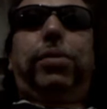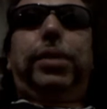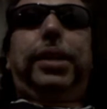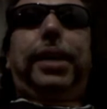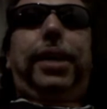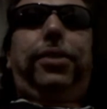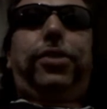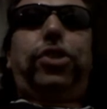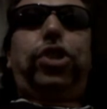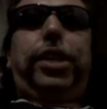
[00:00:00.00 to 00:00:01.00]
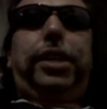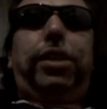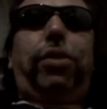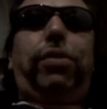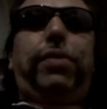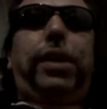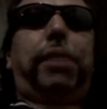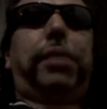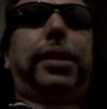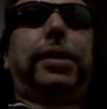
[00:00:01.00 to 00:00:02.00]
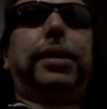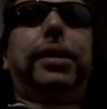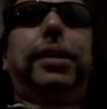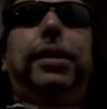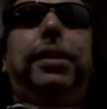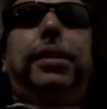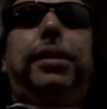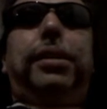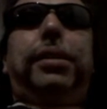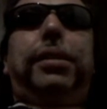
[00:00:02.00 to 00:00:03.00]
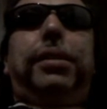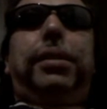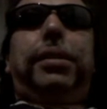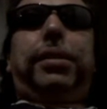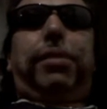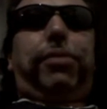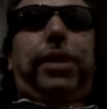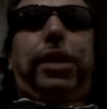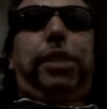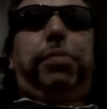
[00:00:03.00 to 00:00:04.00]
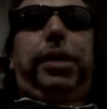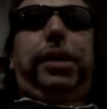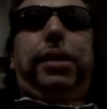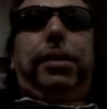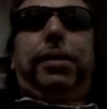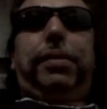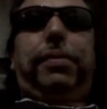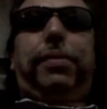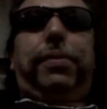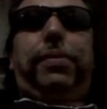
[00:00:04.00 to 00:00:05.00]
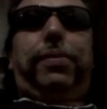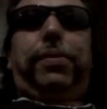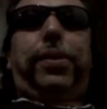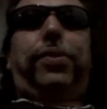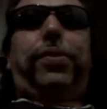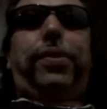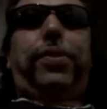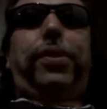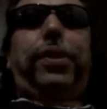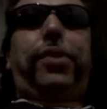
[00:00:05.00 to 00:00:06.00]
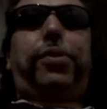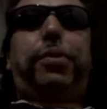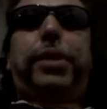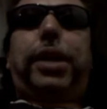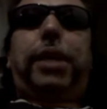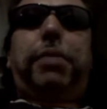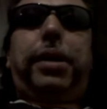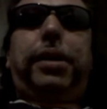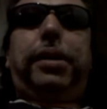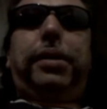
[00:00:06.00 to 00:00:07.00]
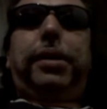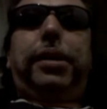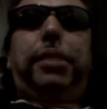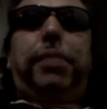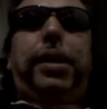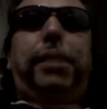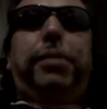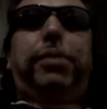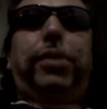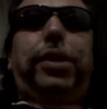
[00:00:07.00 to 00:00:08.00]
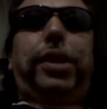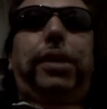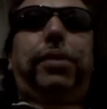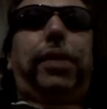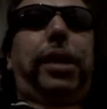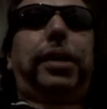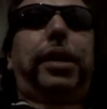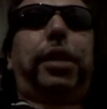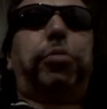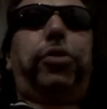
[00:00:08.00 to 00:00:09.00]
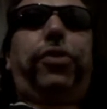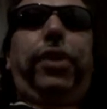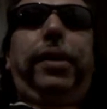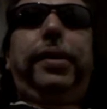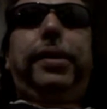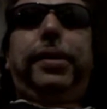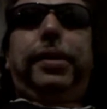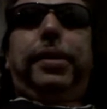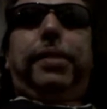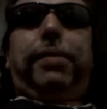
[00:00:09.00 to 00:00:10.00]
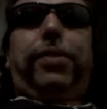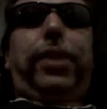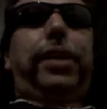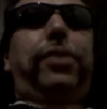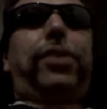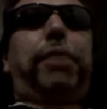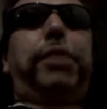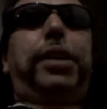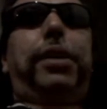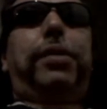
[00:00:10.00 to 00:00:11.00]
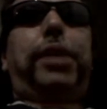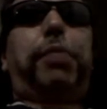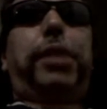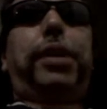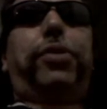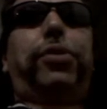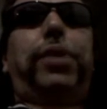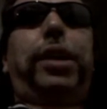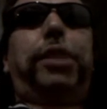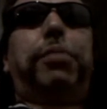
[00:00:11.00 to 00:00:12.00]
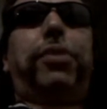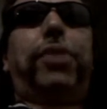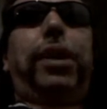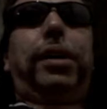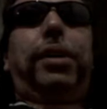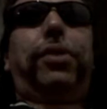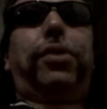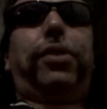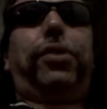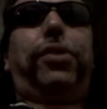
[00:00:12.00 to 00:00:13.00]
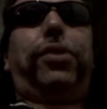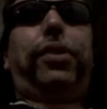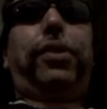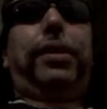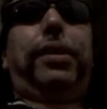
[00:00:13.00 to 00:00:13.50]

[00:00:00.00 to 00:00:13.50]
und die Rechtsgeschichte aufarbeitet, da frage ich mich, äh, was, was sind das für Betreiber da? Ich meine, haben die wirklich eine andere Mütze? Was anderes kann, mich da, kann man dazu gar nicht mehr sagen. Also das ist äh,